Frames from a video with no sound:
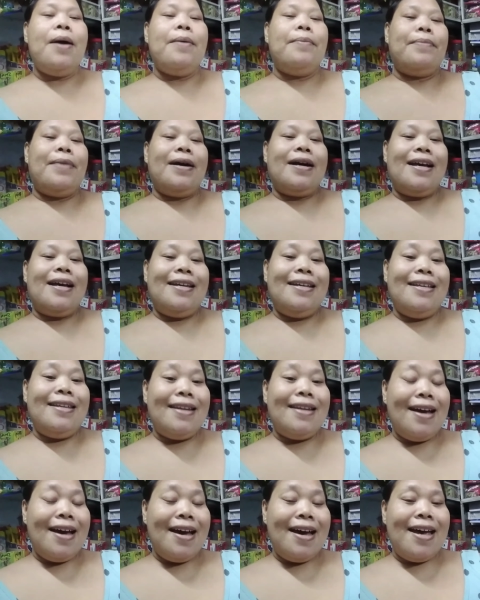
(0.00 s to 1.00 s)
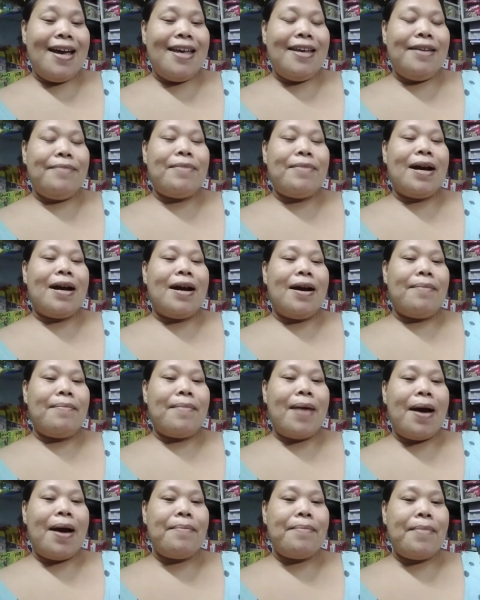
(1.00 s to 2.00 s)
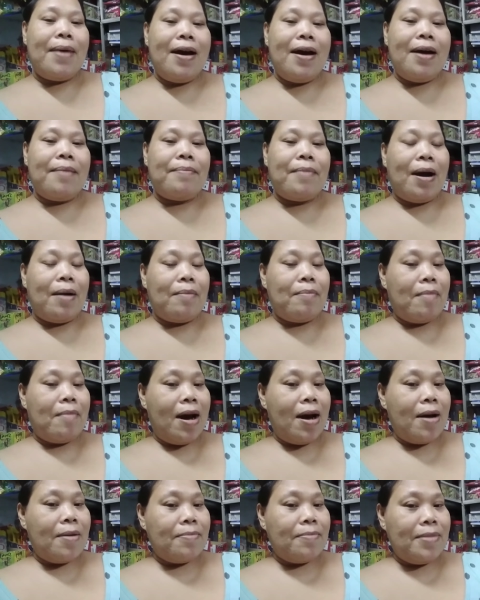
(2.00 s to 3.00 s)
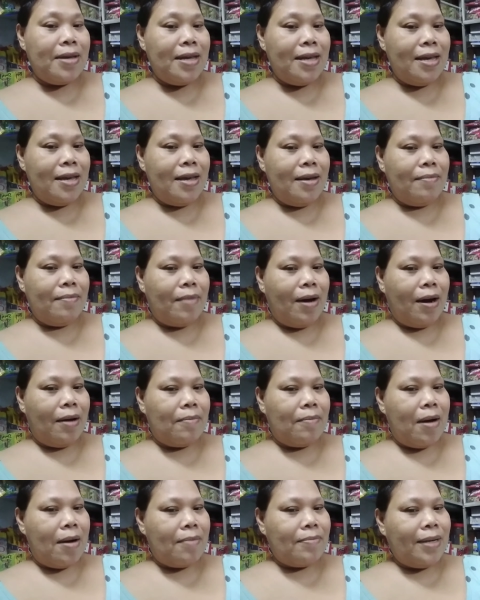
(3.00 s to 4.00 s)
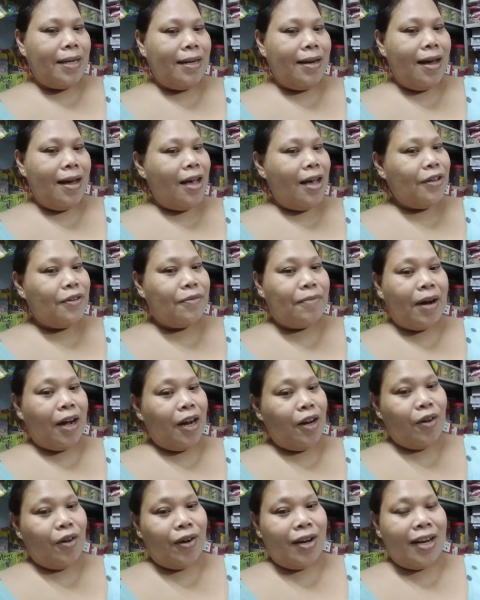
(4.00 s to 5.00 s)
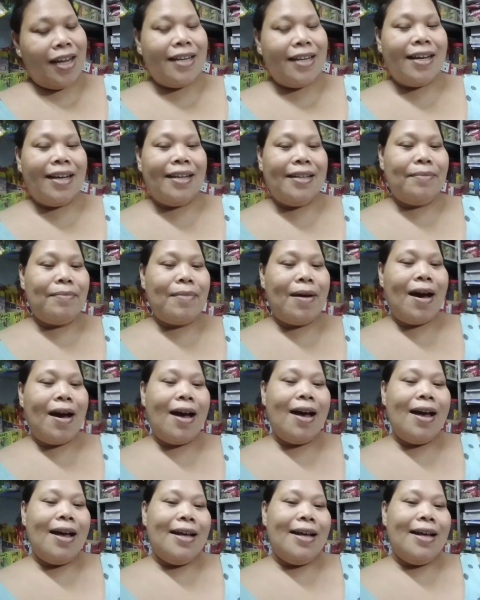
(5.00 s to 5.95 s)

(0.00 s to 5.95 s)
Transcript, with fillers: mga inay, mga mama, mga mommy, mga mamila, yung mga lola na, 'di ba?